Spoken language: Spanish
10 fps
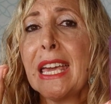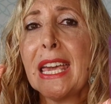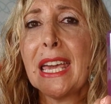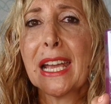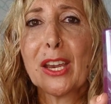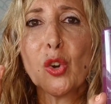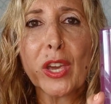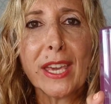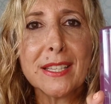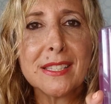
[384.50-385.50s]
Eh, creo
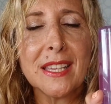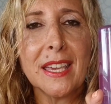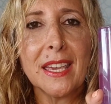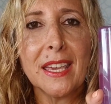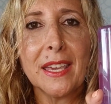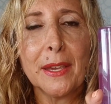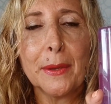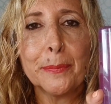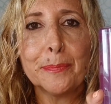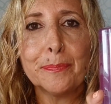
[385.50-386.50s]
que es
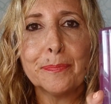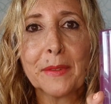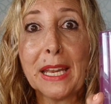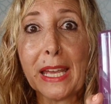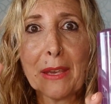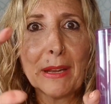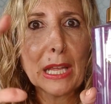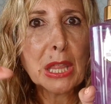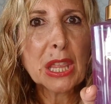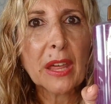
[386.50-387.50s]
em, la
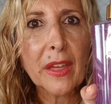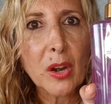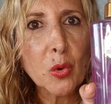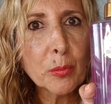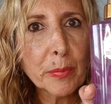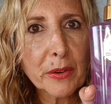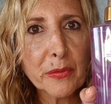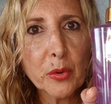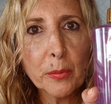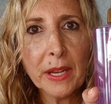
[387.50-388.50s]
equivalencia de algún
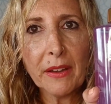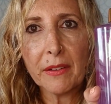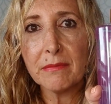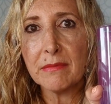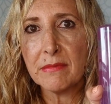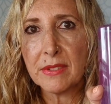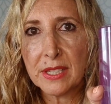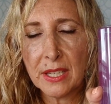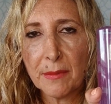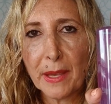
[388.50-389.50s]
perfume. Mm,
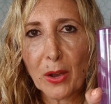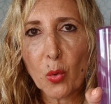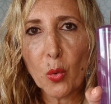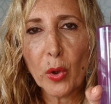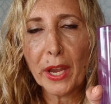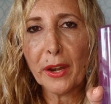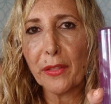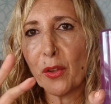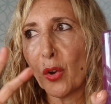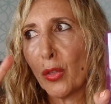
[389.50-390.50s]
si me
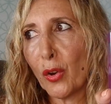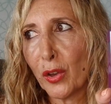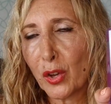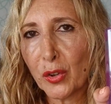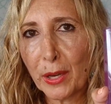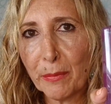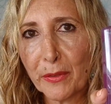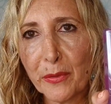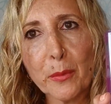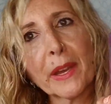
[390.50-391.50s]
acuerdo, doy con el
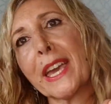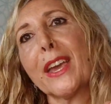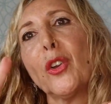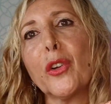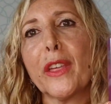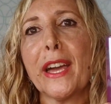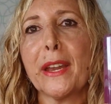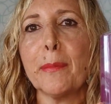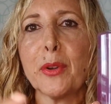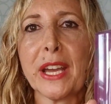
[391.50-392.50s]
perfume que es, os lo
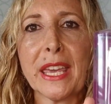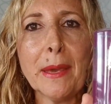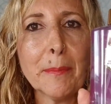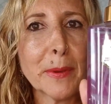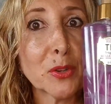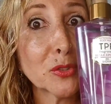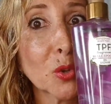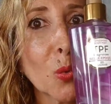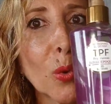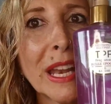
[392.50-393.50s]
dejaré por aquí. Pero
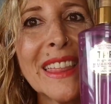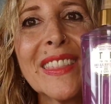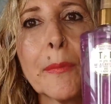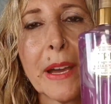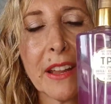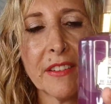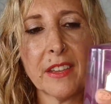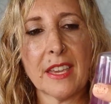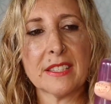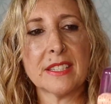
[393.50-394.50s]
esto huele de
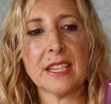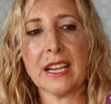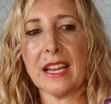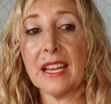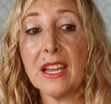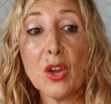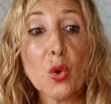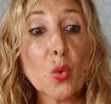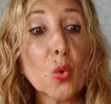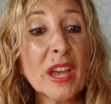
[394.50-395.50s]
maravilla, chicas.
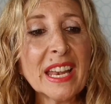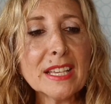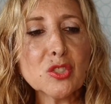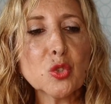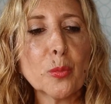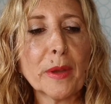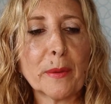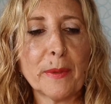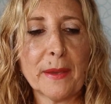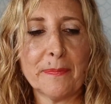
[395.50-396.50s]
Huele
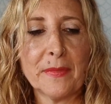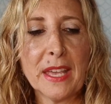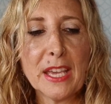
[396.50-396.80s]
súper bien.